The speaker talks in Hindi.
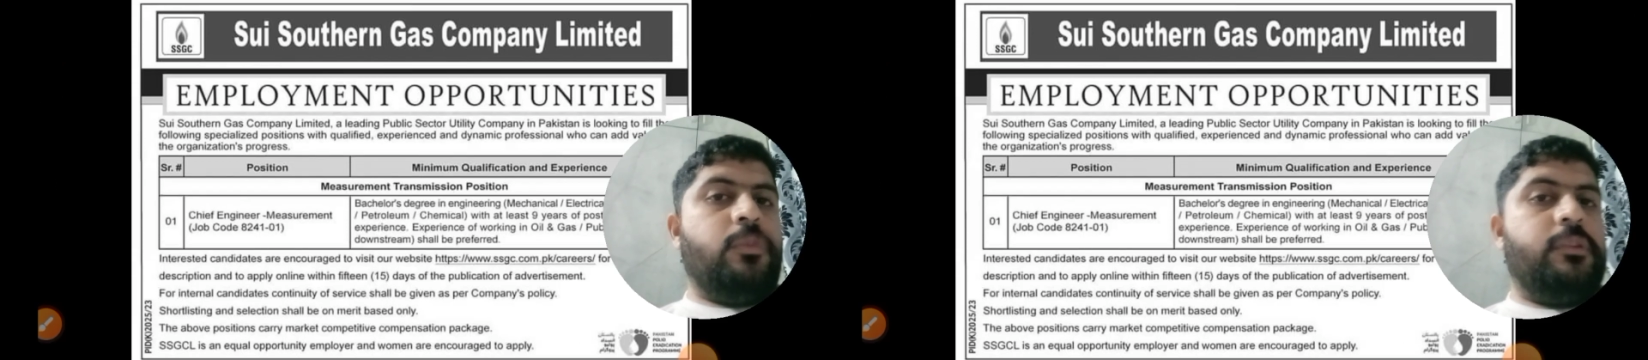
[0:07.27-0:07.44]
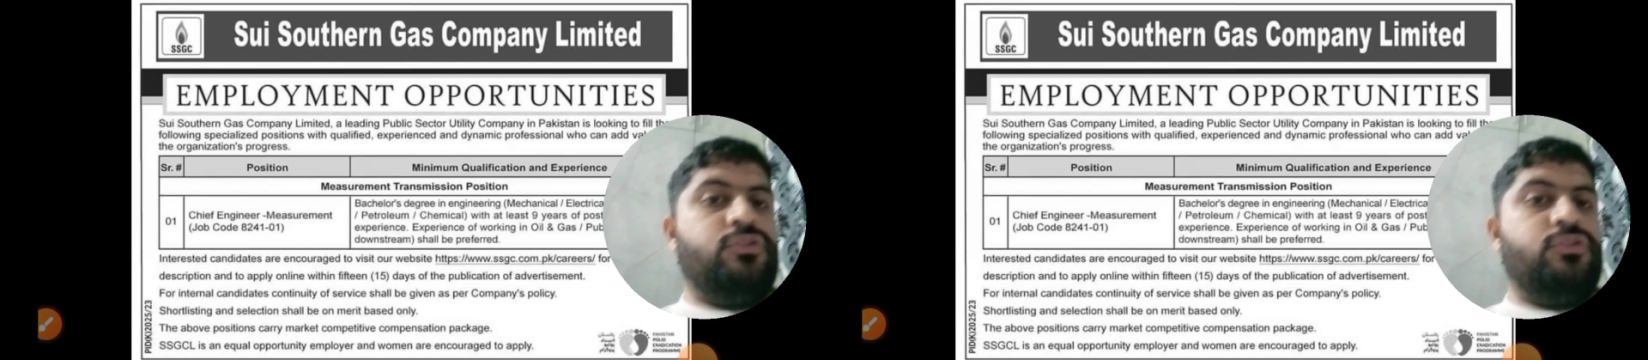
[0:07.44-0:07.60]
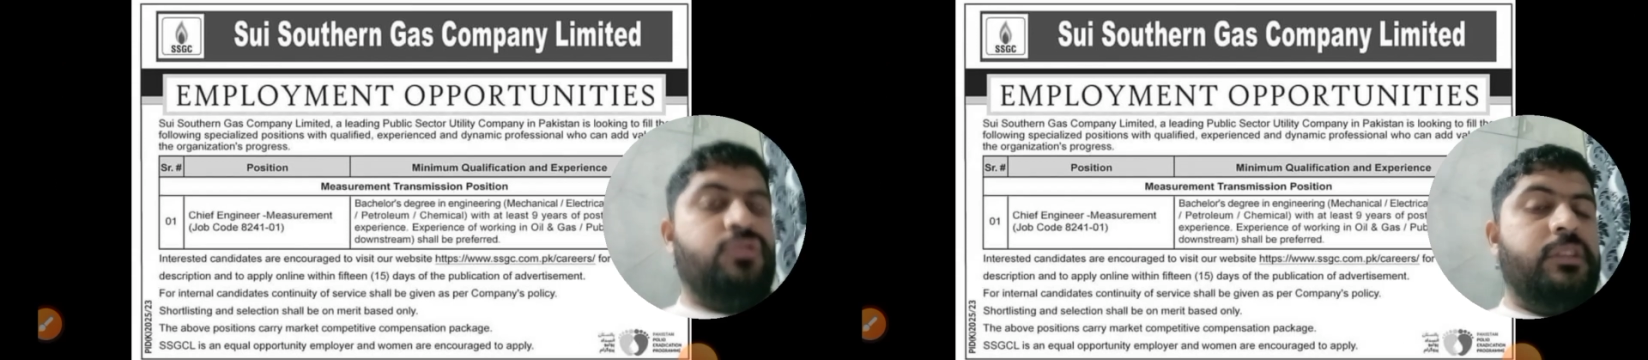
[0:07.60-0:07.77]

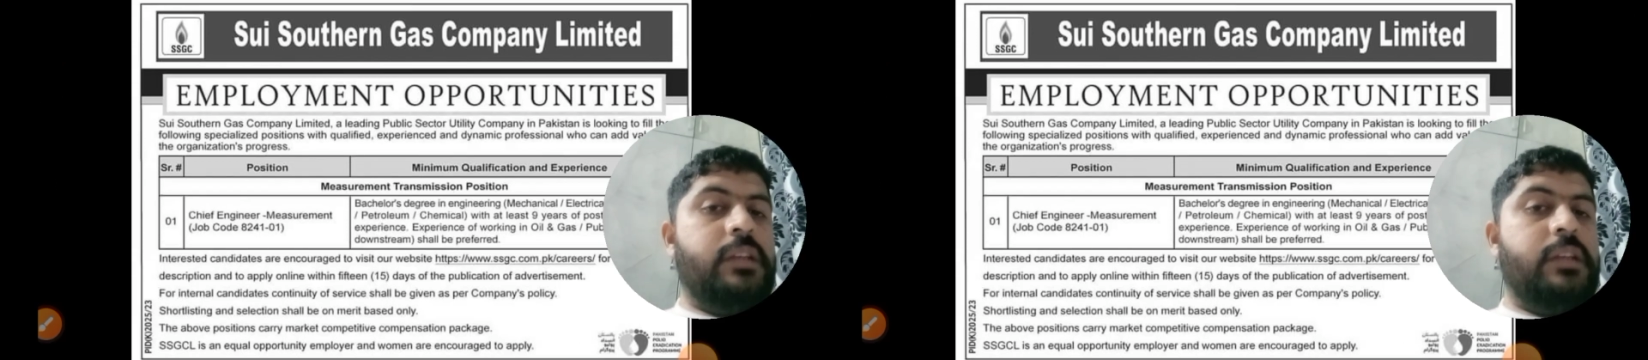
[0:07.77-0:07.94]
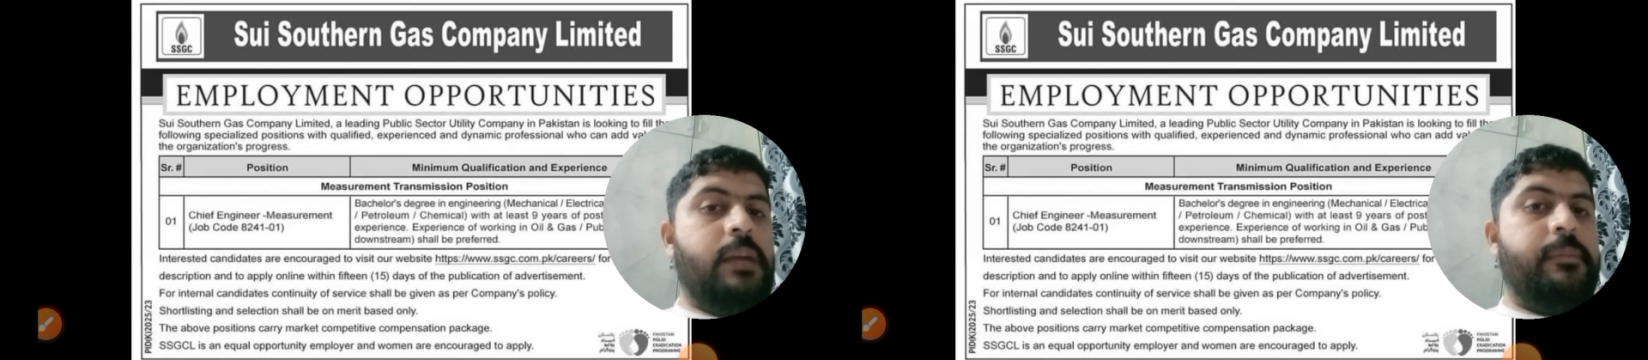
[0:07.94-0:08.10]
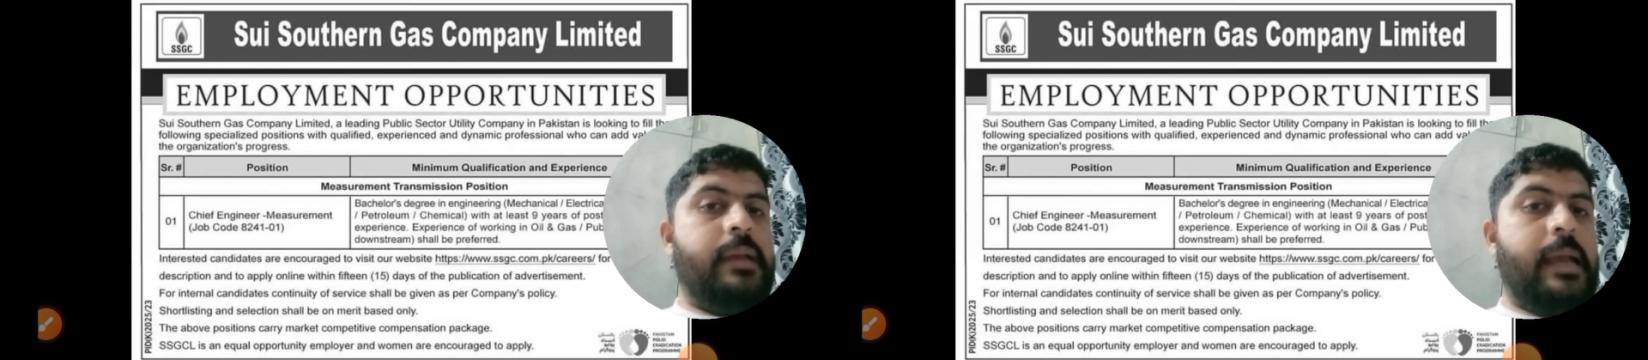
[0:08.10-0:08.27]
अपॉर्चुनिटी
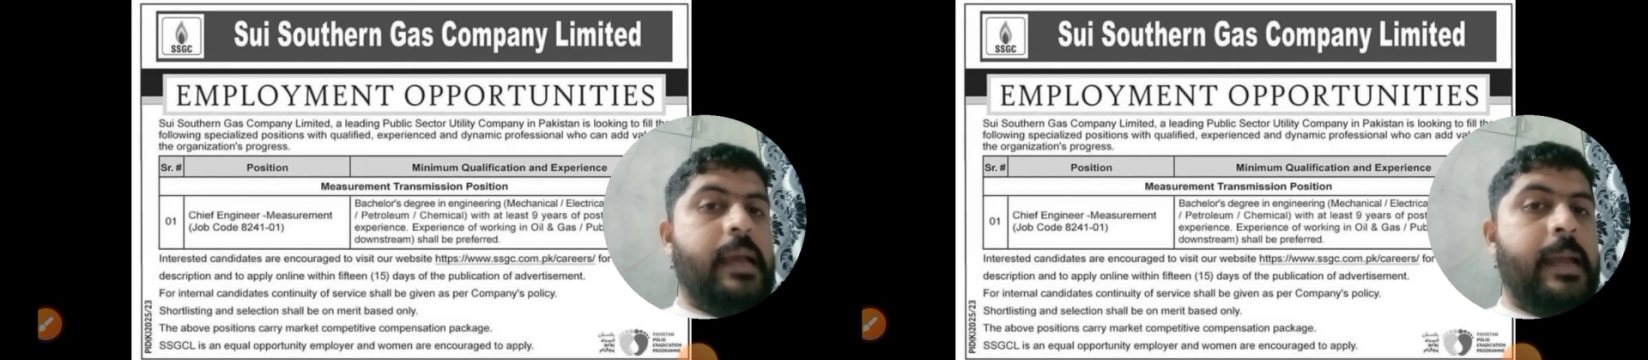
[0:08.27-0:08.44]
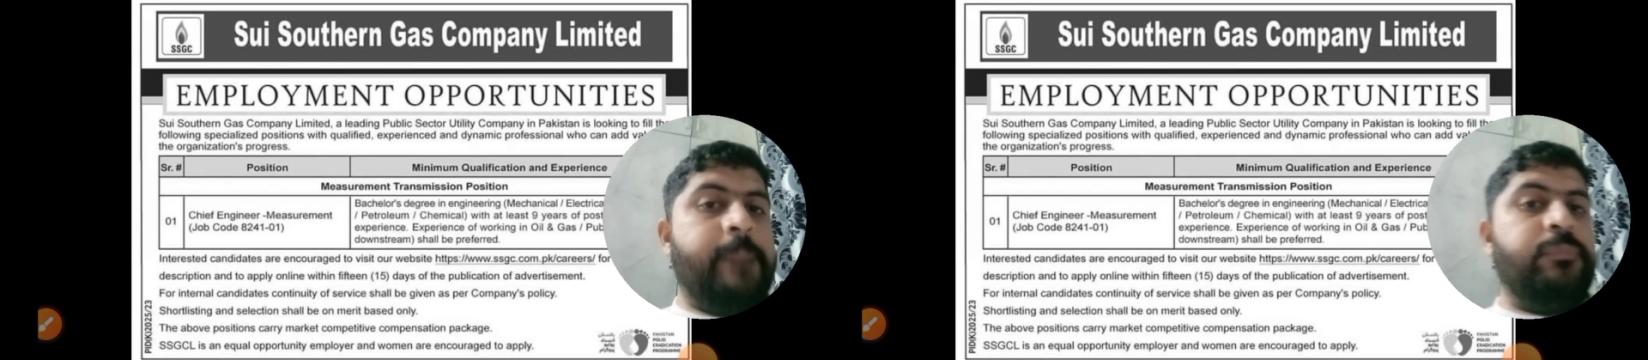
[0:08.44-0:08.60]
यहाँ पे है